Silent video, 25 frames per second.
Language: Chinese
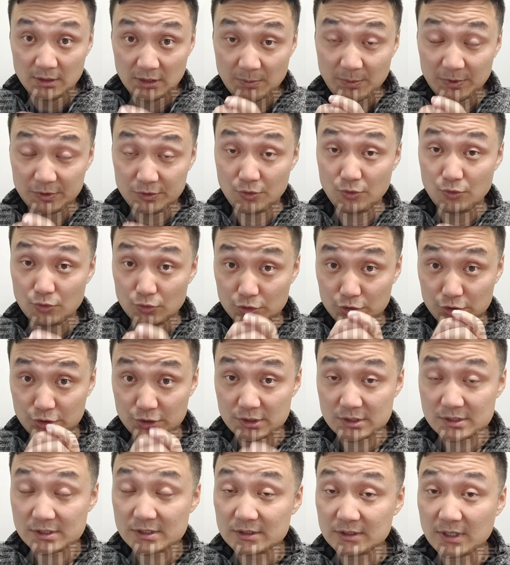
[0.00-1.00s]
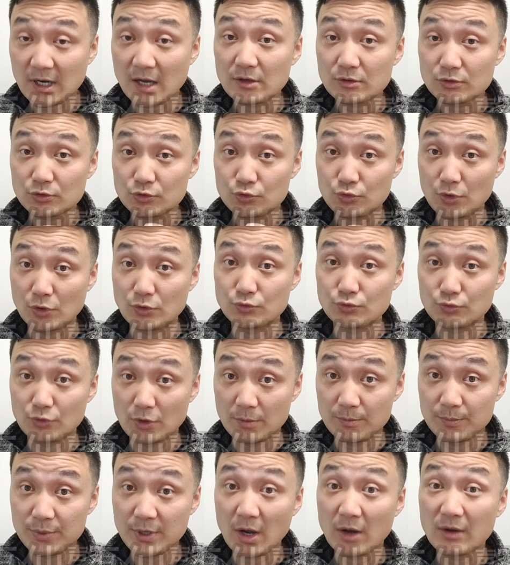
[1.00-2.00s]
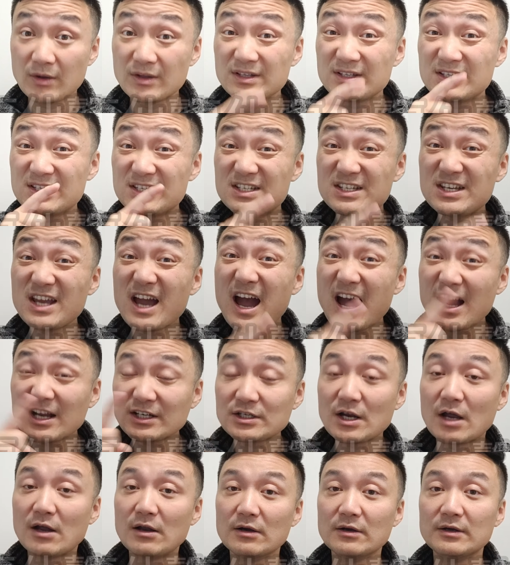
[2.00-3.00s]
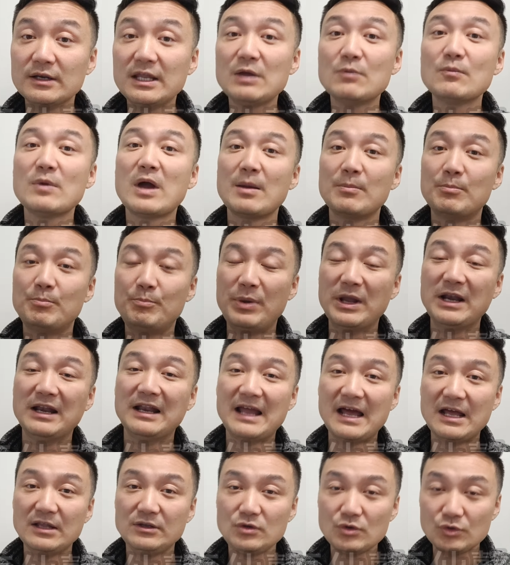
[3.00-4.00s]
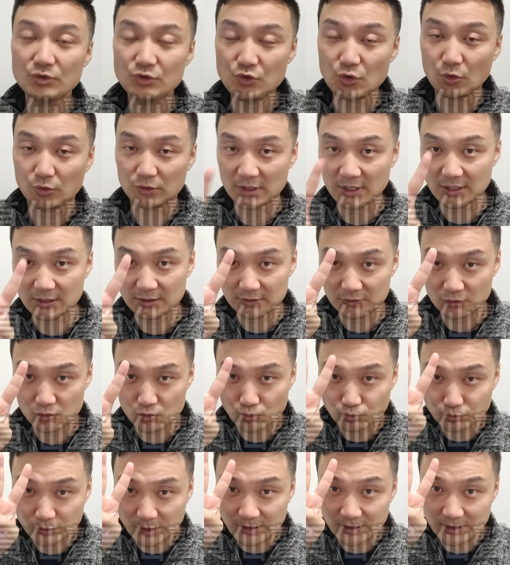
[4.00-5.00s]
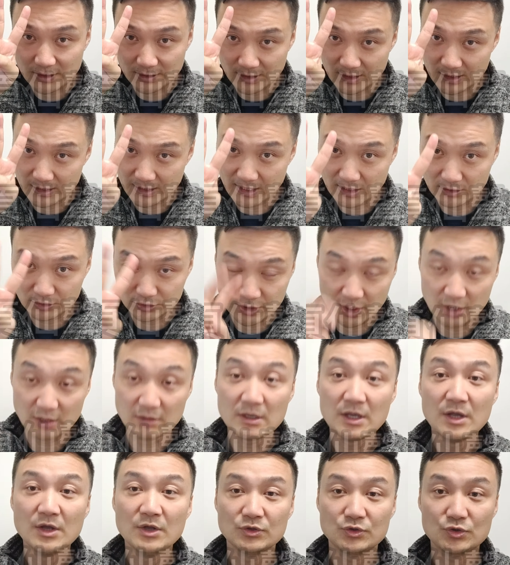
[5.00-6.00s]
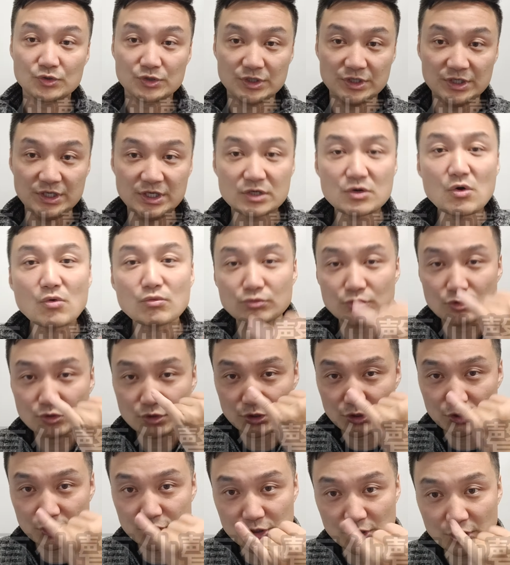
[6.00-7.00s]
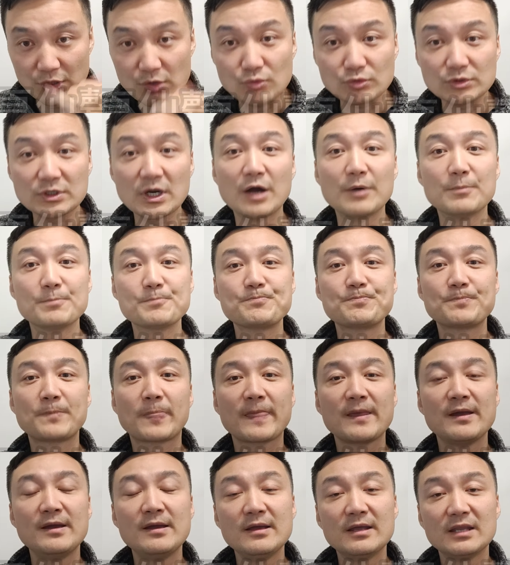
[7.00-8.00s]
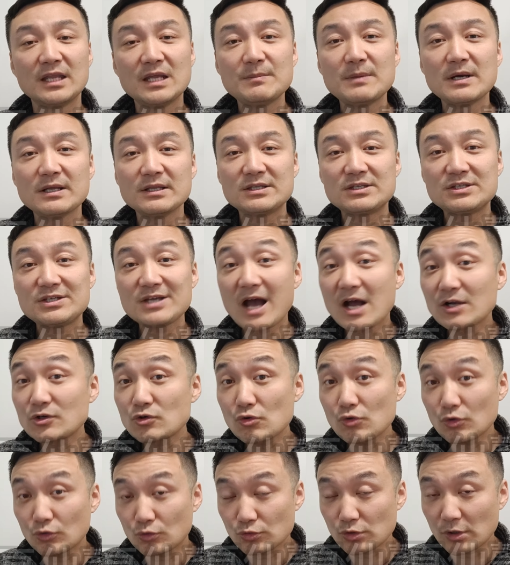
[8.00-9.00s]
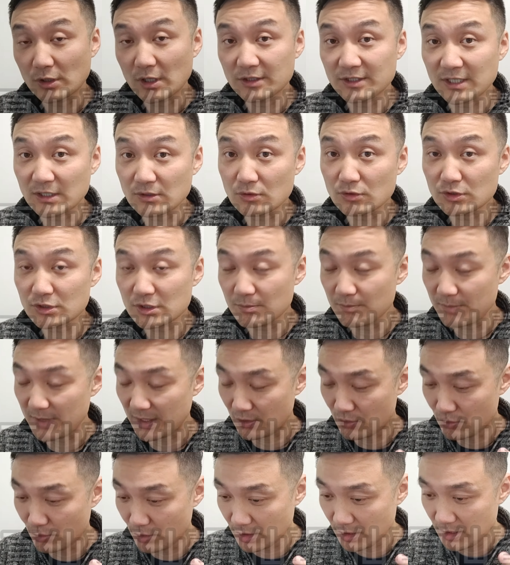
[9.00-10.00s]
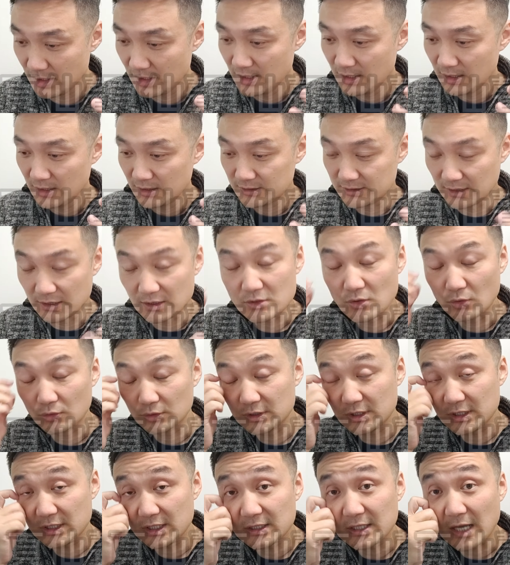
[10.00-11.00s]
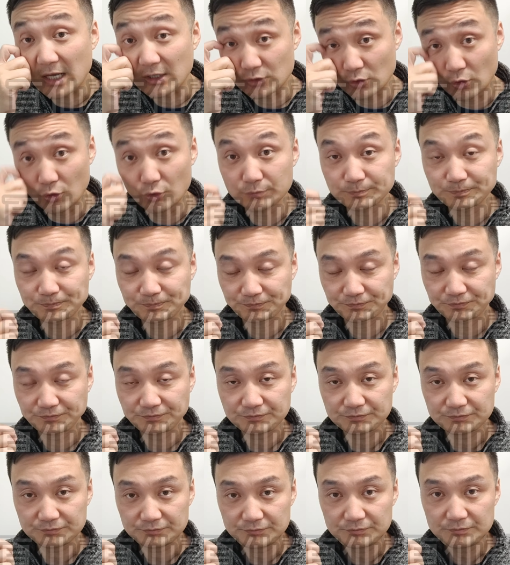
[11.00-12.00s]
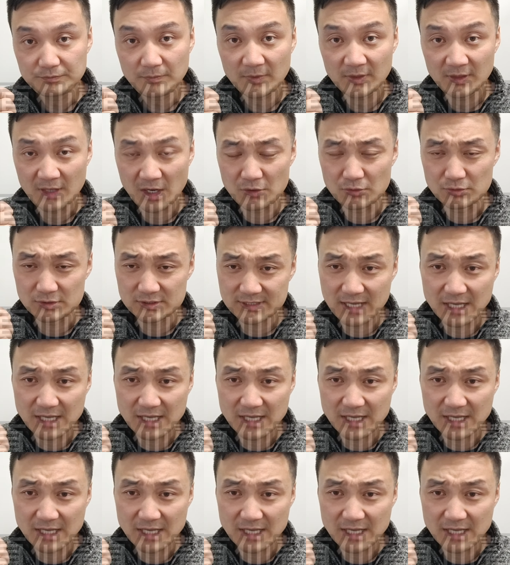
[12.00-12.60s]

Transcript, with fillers: 那么就有14张选举人票，加上另外本来就有的固定的那两张，就是一共就是16张。那么加州有多少呢？加州是美国人口第一大州，它有